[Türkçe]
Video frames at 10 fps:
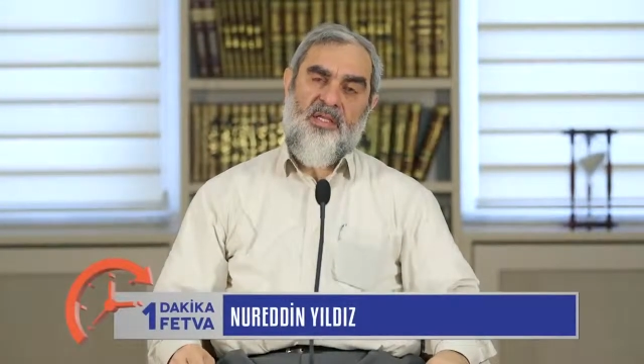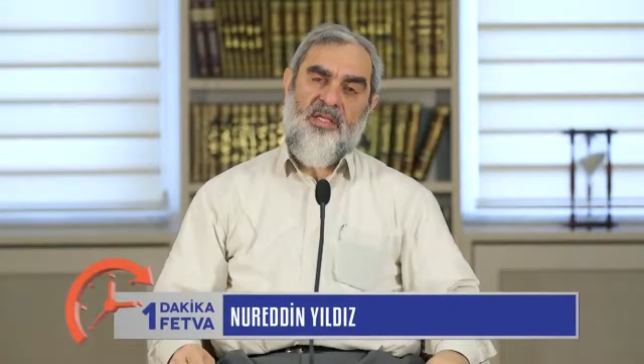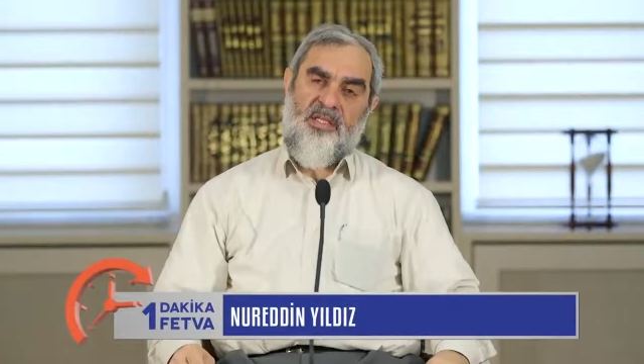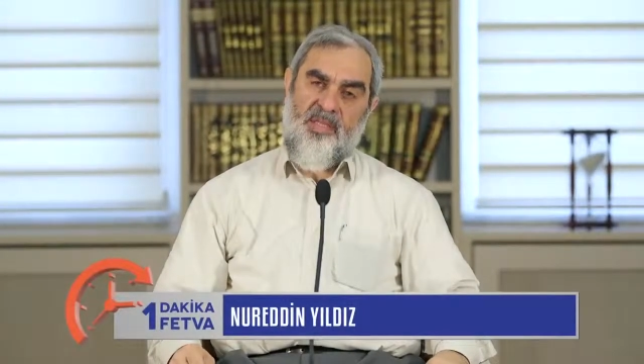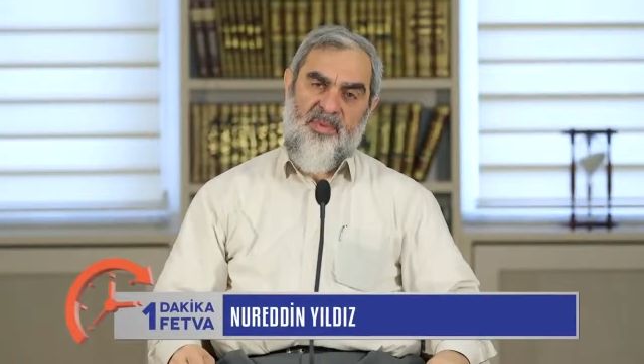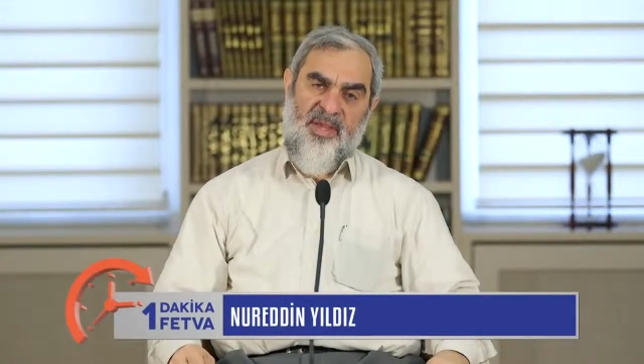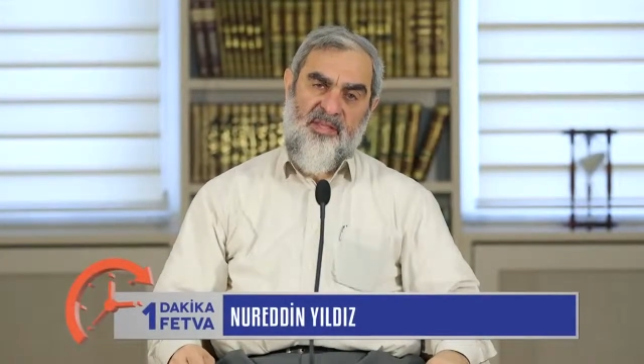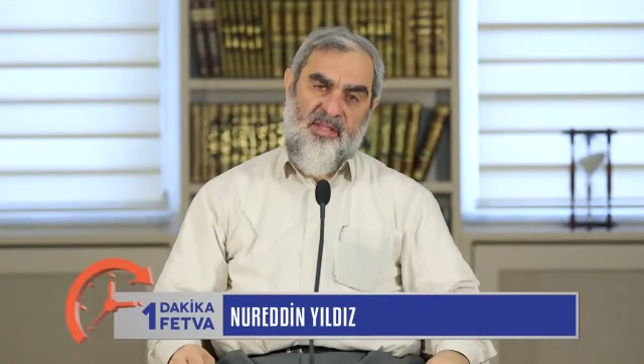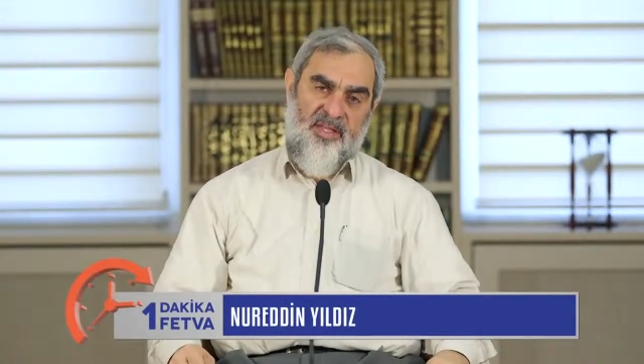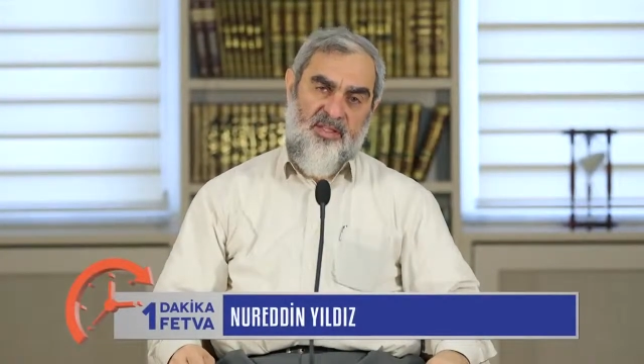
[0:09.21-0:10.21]

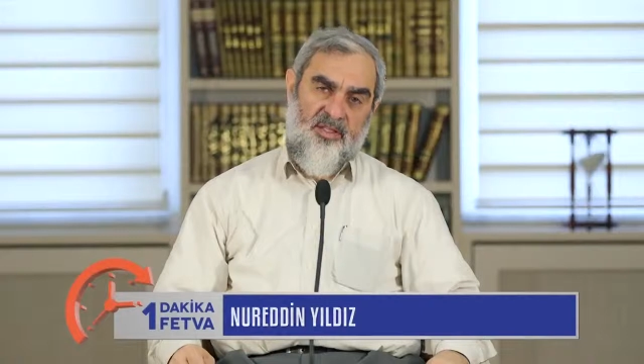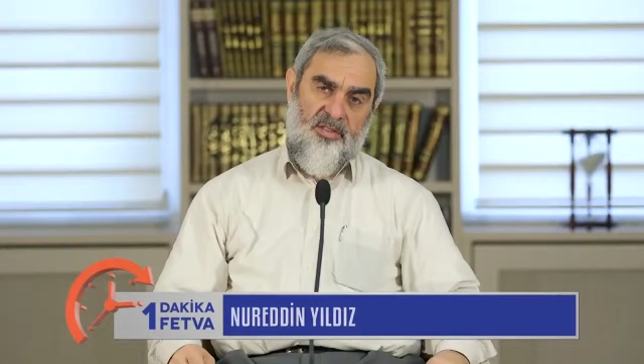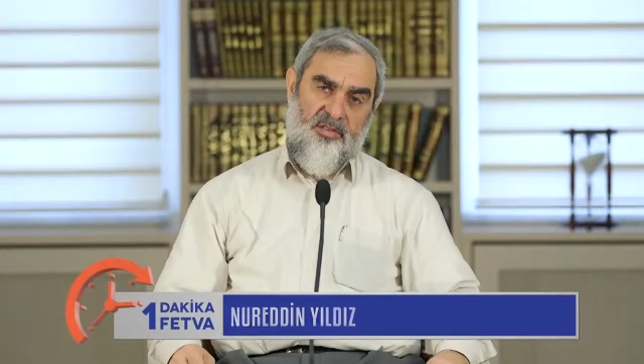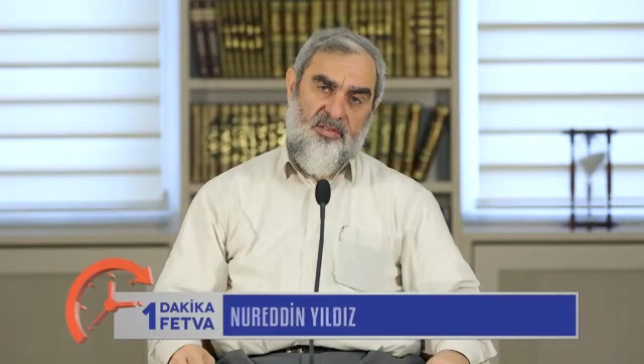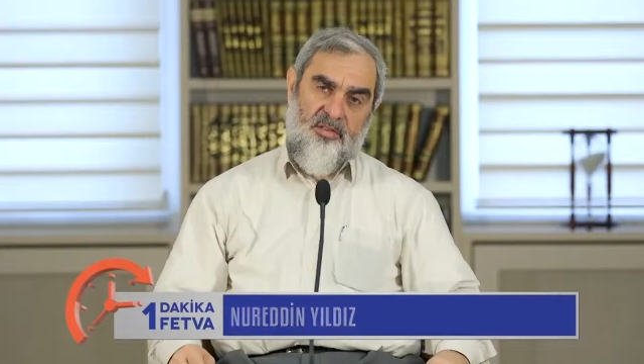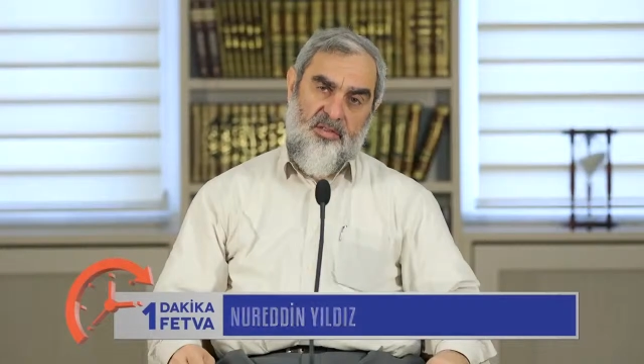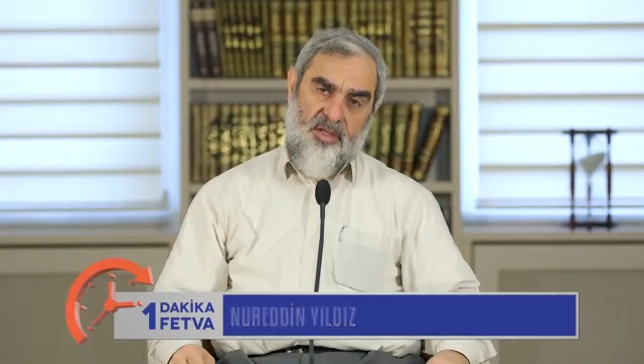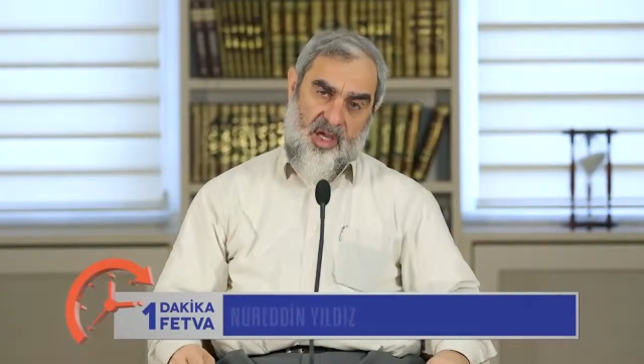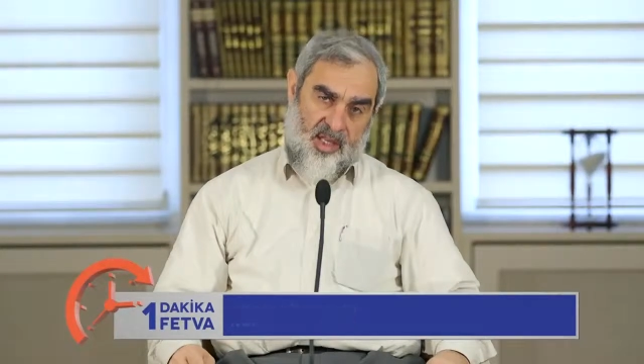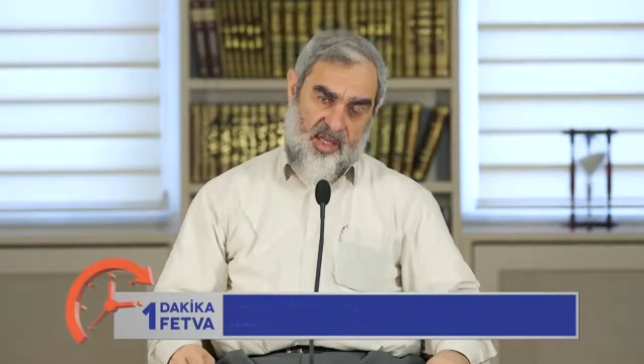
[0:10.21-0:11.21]
Yemekten
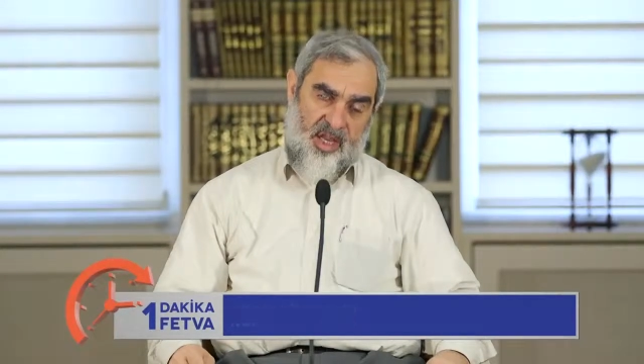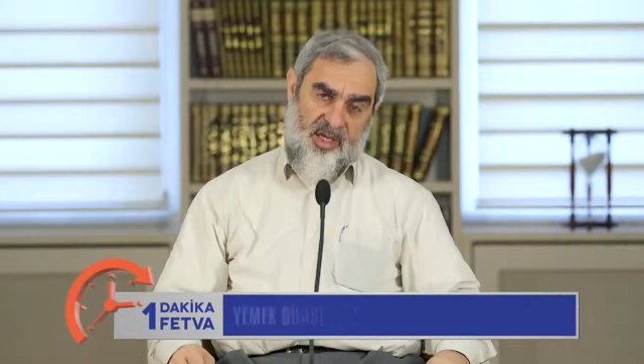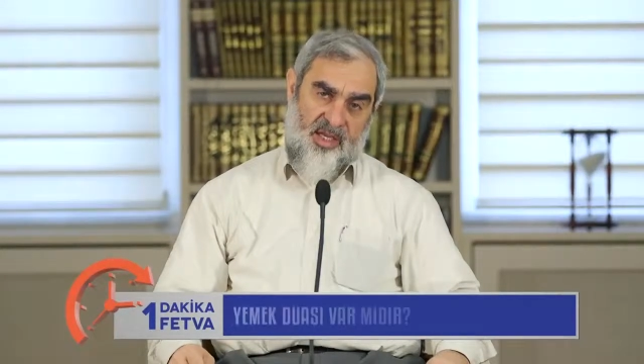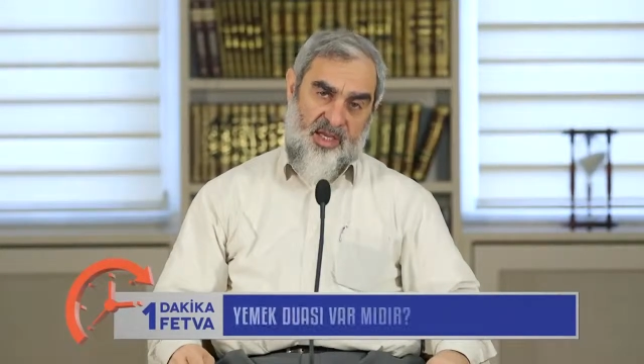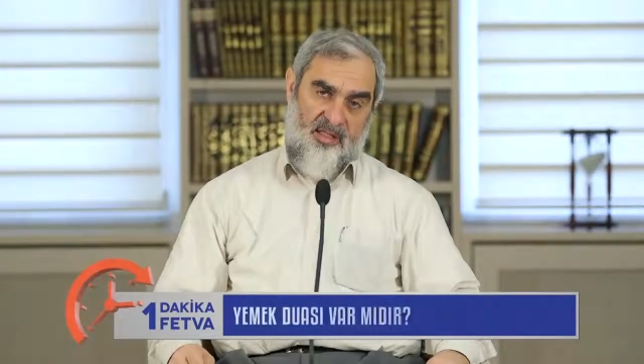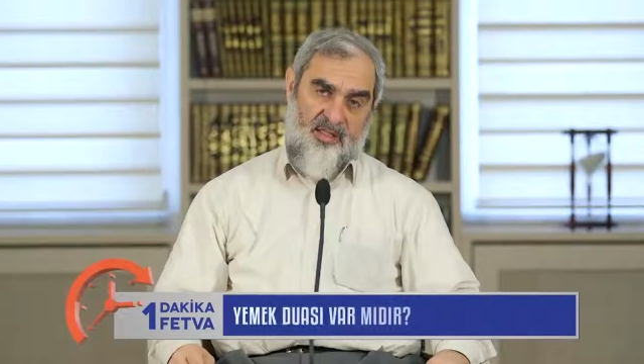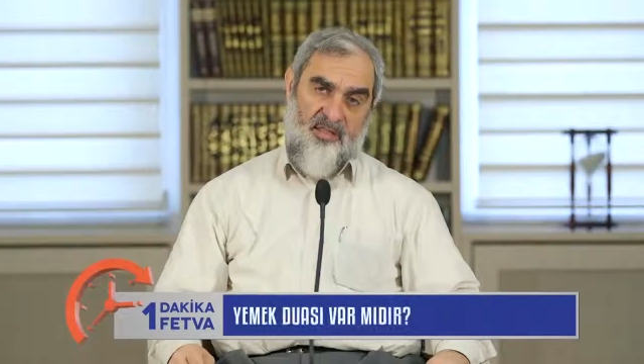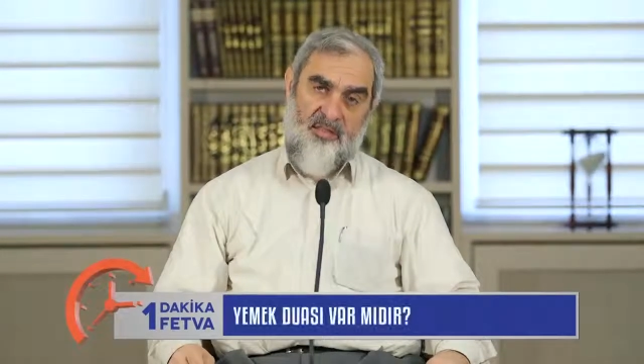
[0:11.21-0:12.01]
kalkarken,